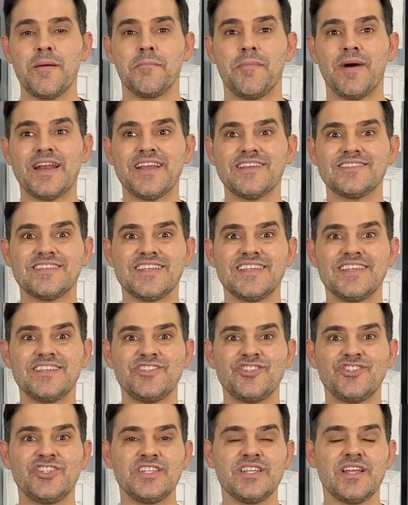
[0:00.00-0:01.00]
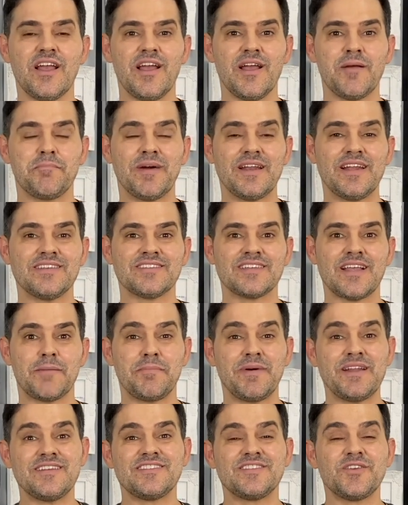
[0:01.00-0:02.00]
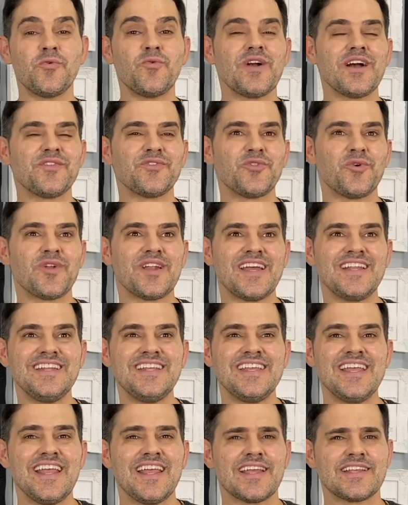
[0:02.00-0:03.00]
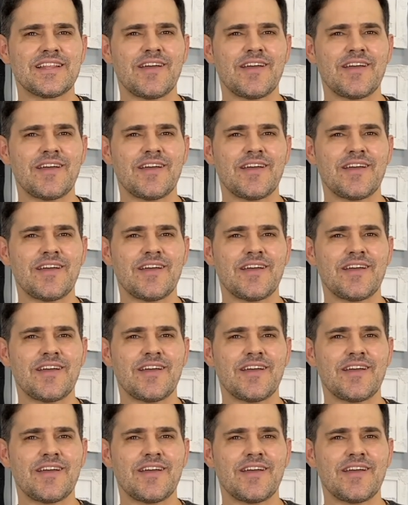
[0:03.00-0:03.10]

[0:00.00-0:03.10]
parece que tinha, eh, é, parece, apareceu um cantor ali que